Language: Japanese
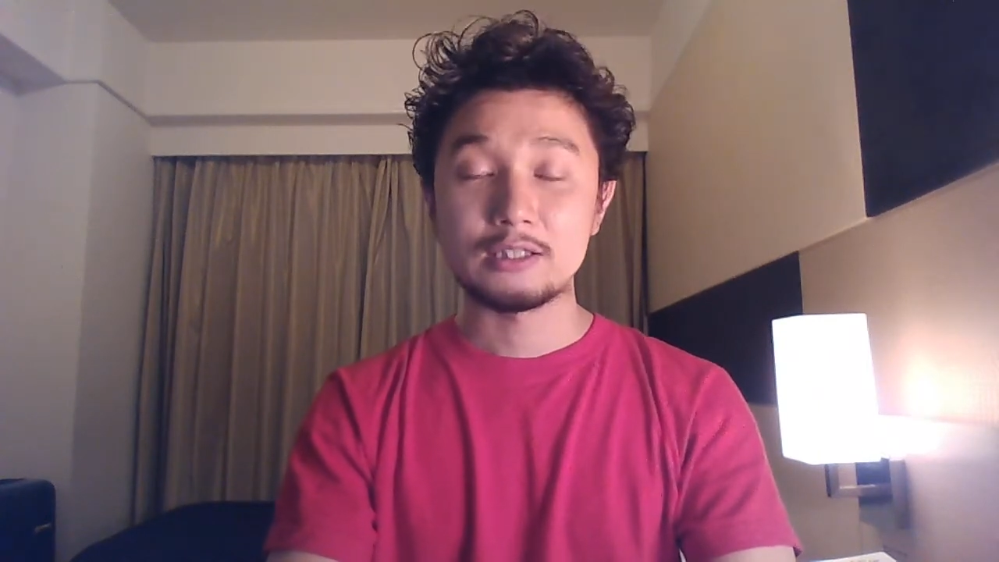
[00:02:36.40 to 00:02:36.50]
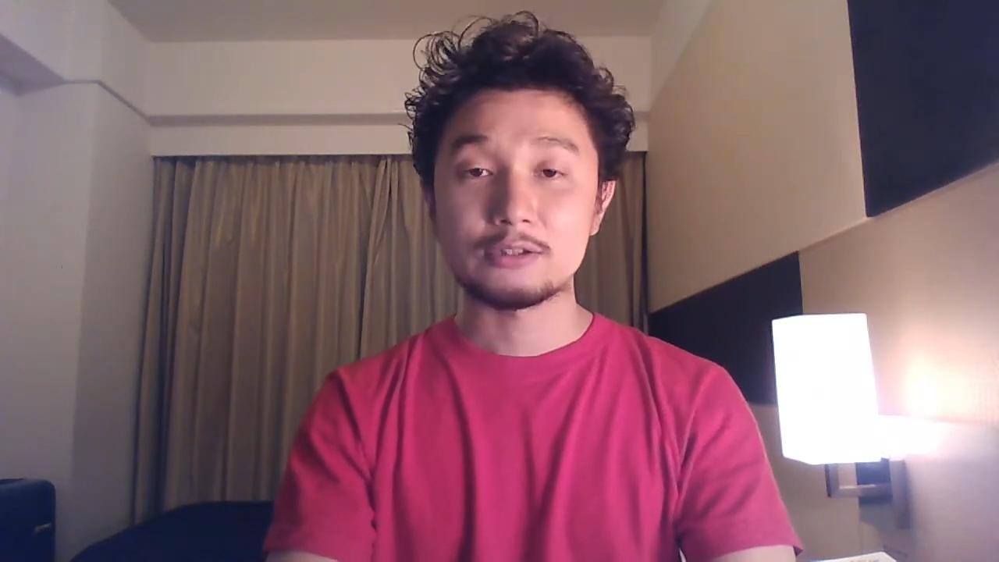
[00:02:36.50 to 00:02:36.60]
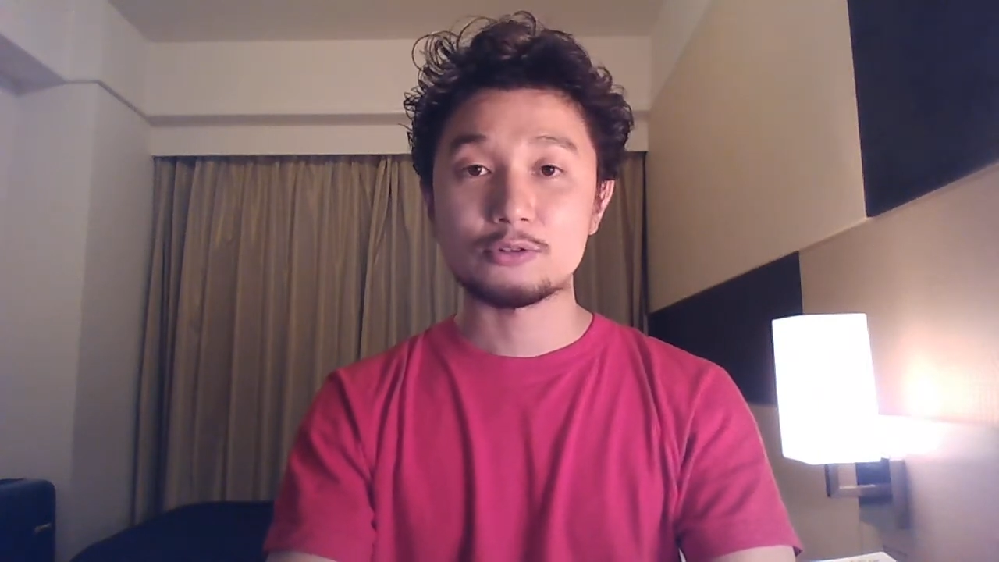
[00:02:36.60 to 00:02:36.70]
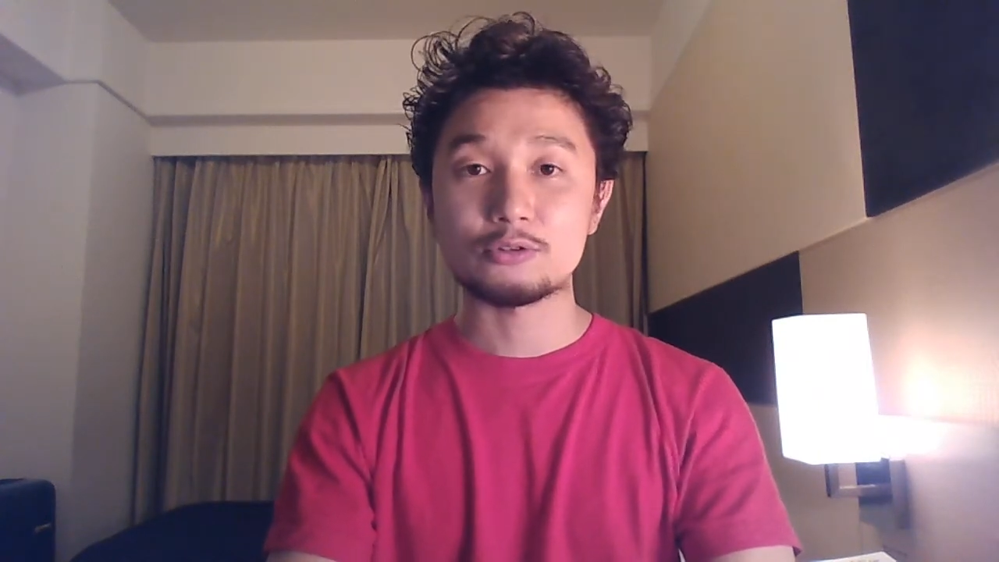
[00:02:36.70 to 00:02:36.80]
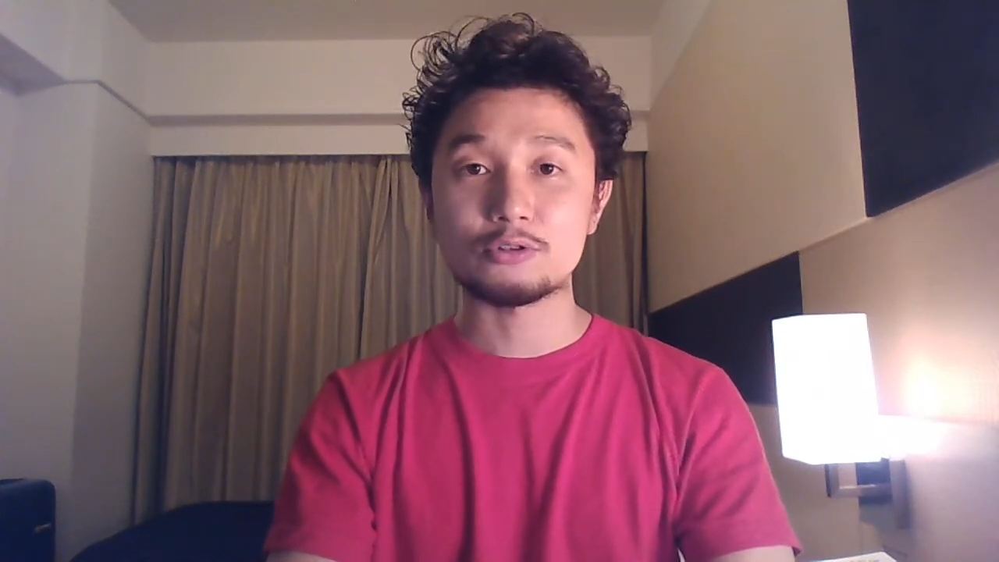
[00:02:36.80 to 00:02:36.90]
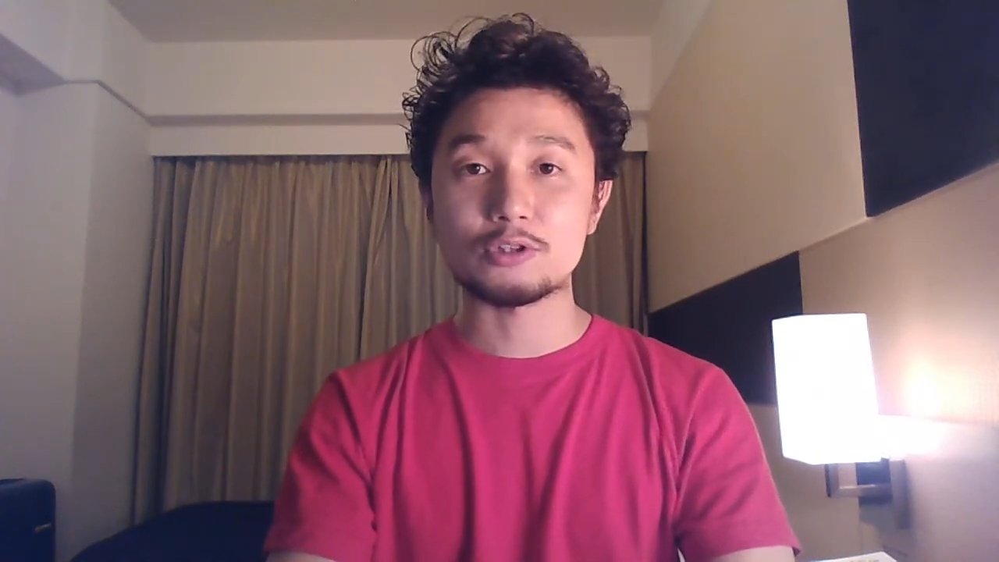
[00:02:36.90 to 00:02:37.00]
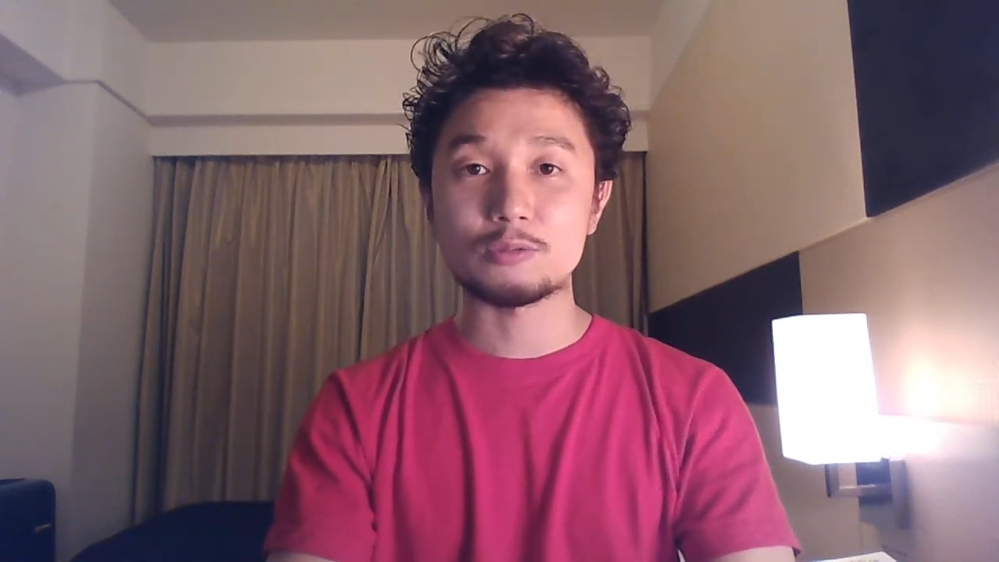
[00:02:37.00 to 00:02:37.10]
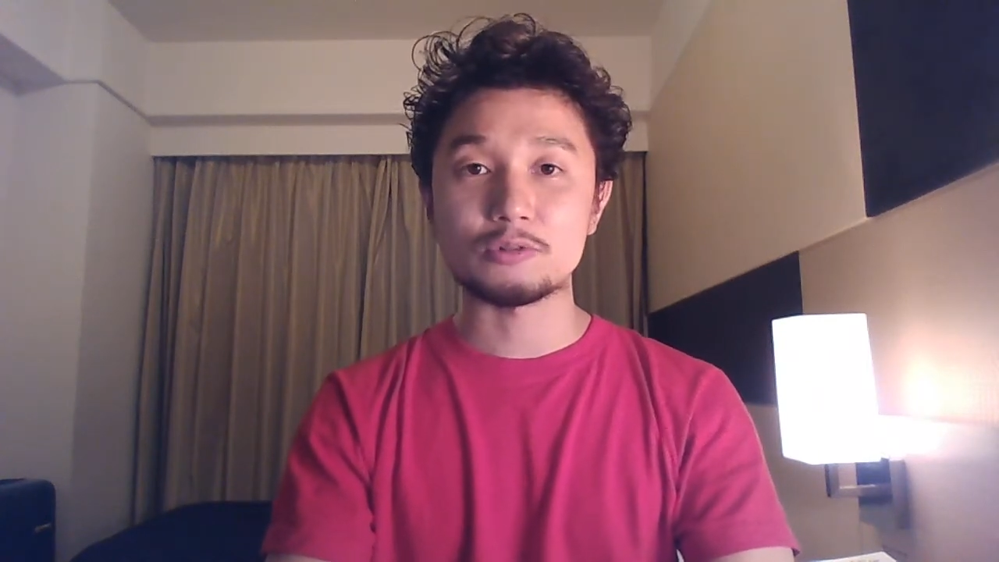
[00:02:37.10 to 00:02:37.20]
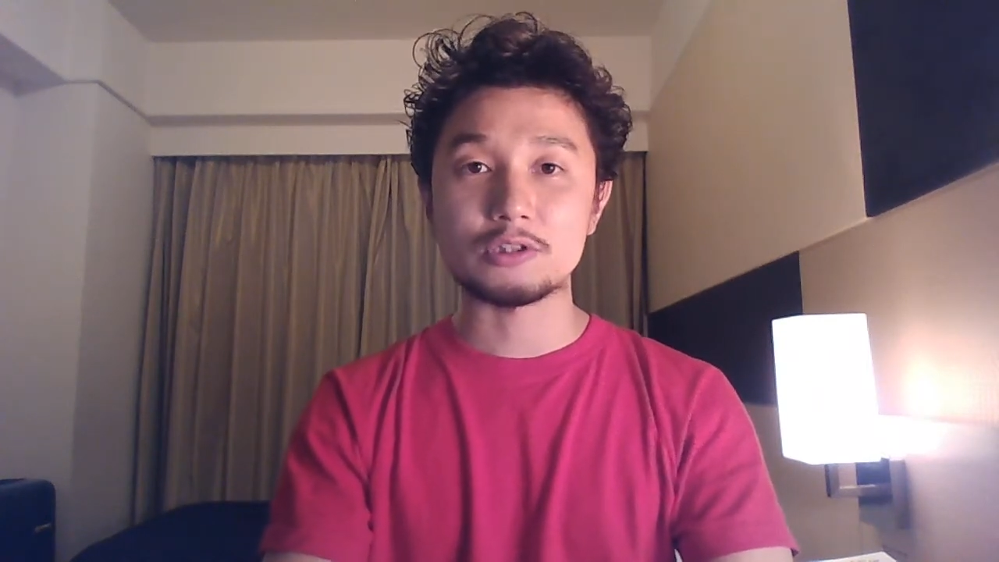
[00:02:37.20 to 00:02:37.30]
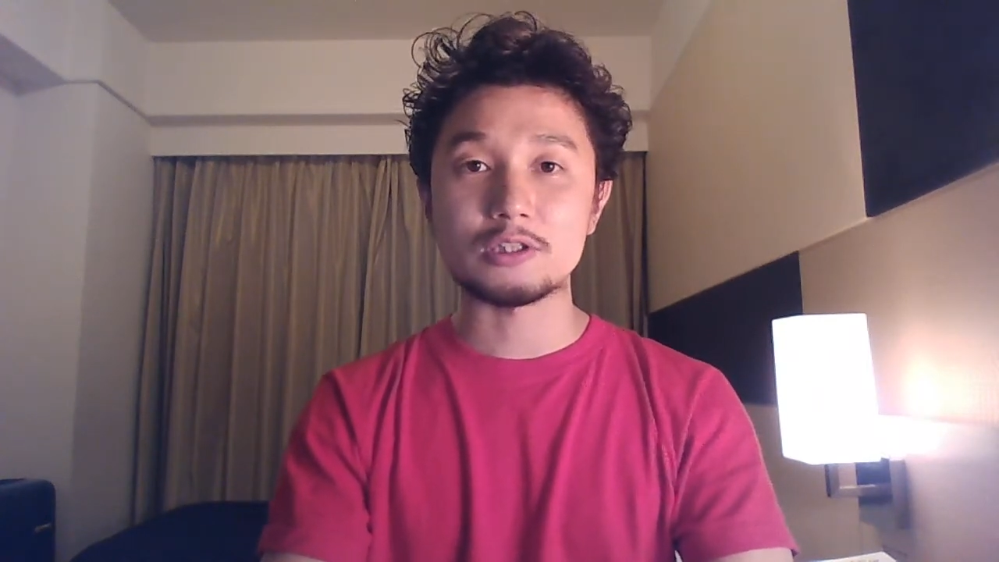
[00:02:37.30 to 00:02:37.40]
そういう時に
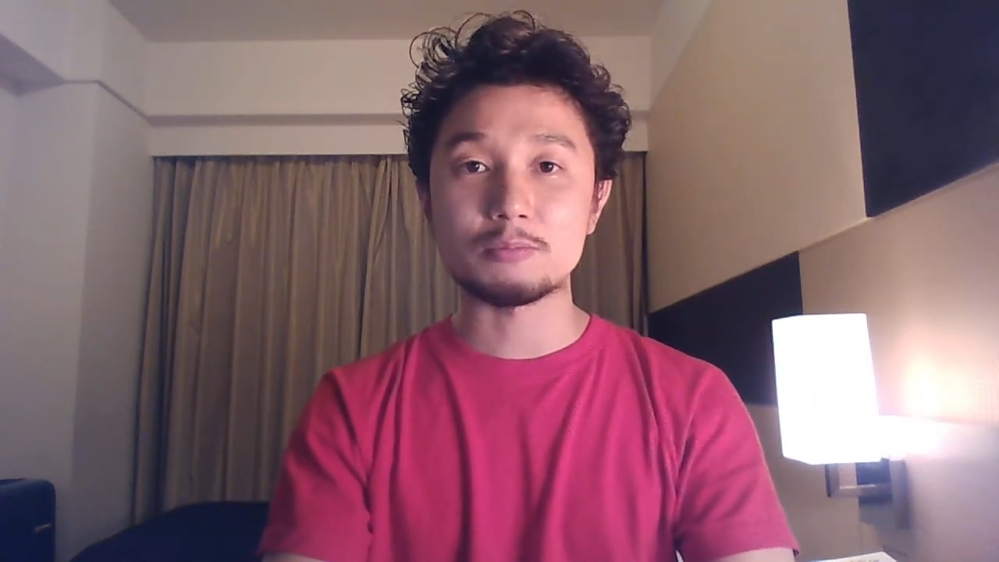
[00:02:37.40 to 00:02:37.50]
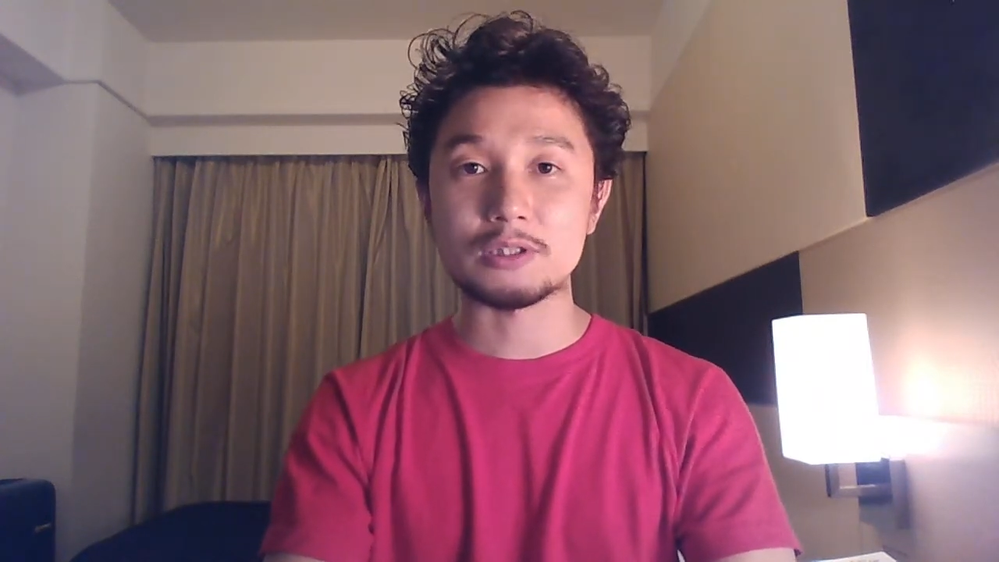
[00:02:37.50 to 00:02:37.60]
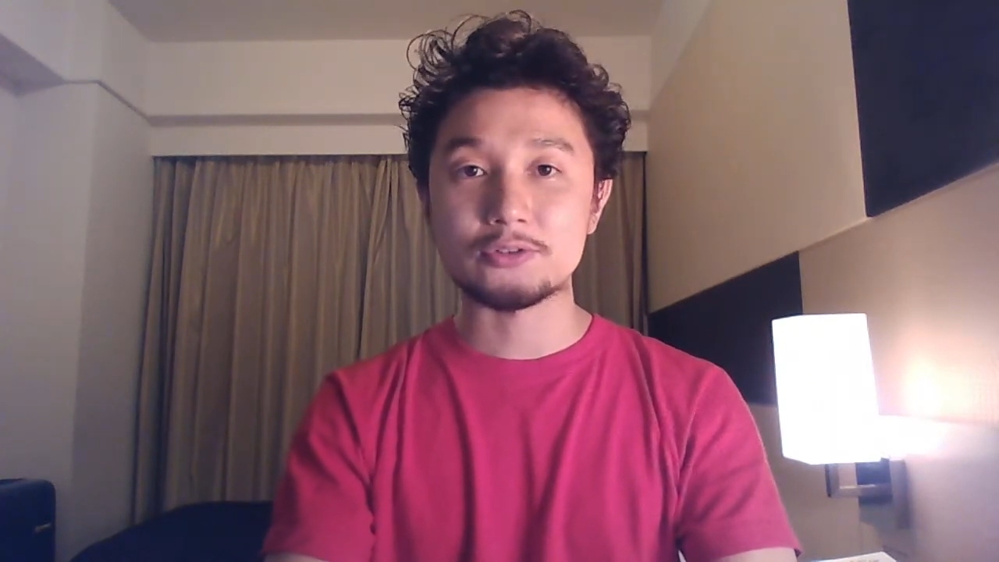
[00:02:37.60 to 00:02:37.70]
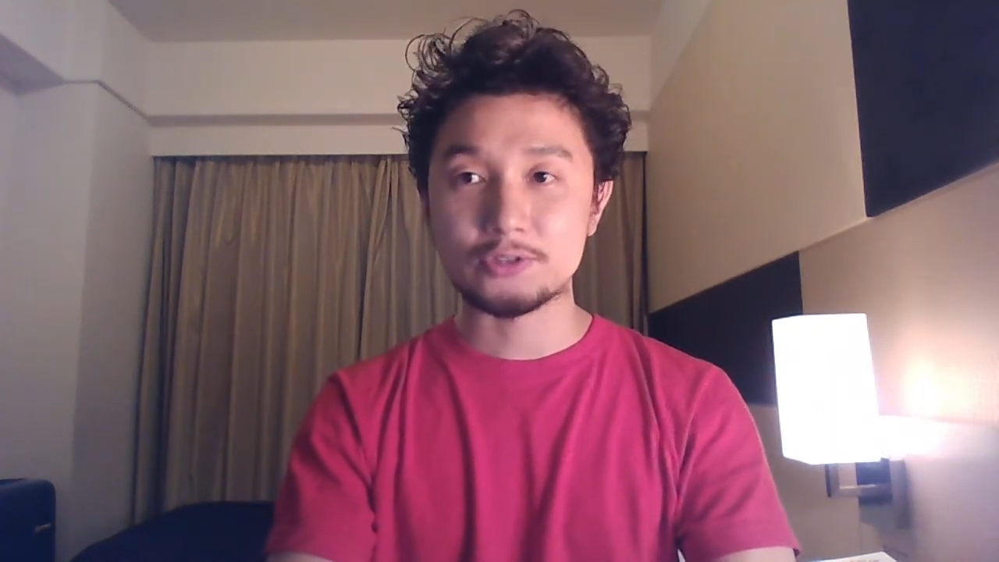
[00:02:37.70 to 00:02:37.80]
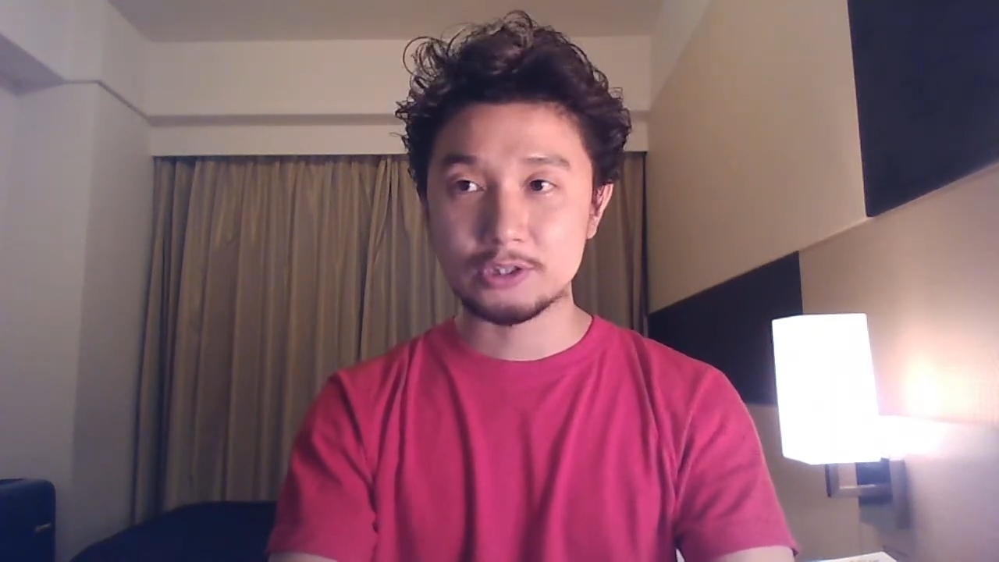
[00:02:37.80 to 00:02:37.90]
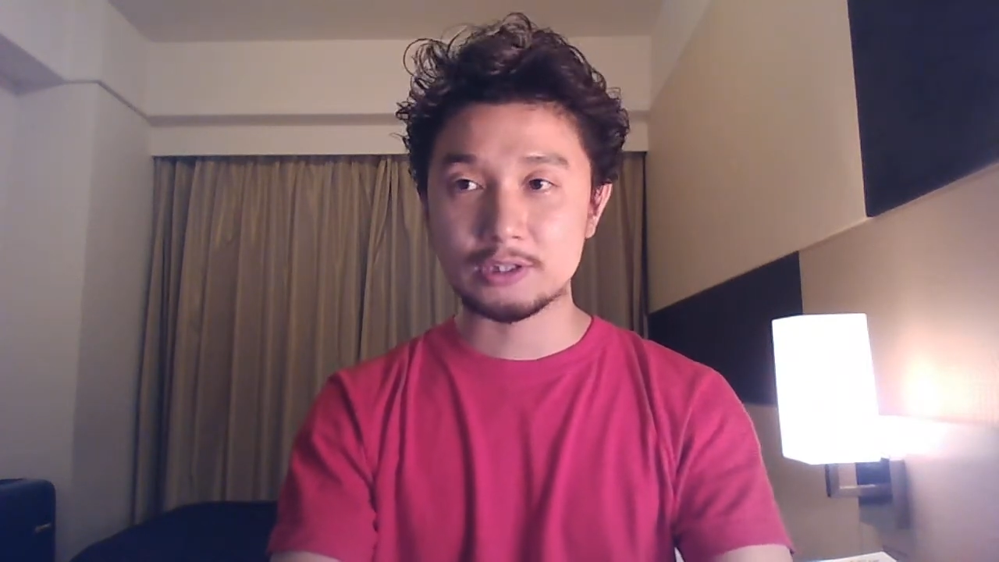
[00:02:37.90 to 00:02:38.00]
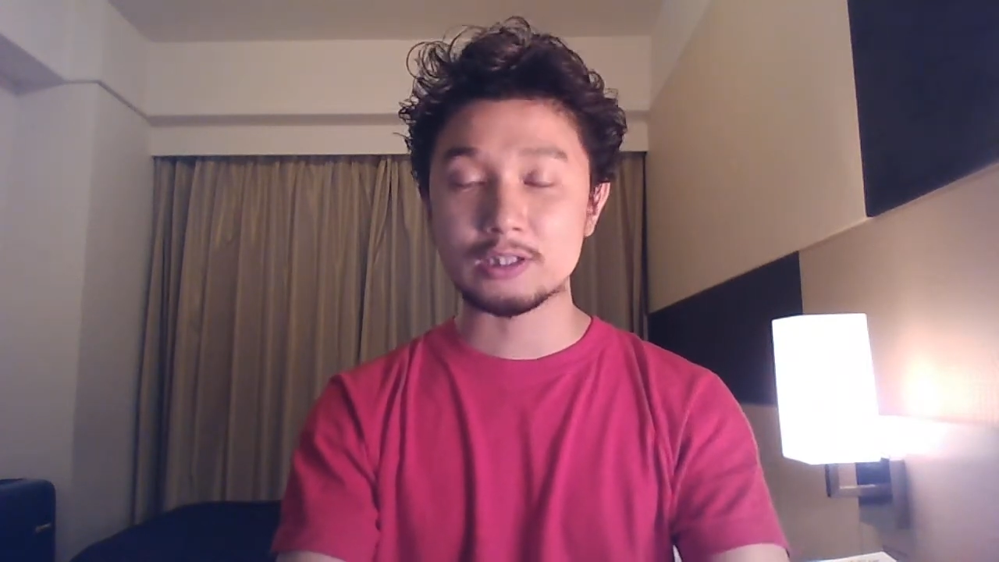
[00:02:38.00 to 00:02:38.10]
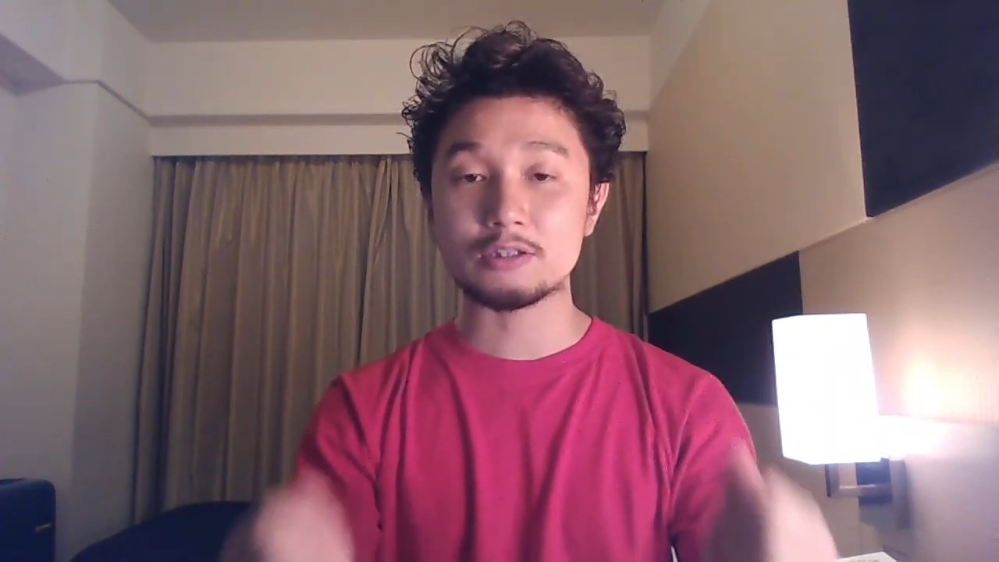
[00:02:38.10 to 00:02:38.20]
も効きますし、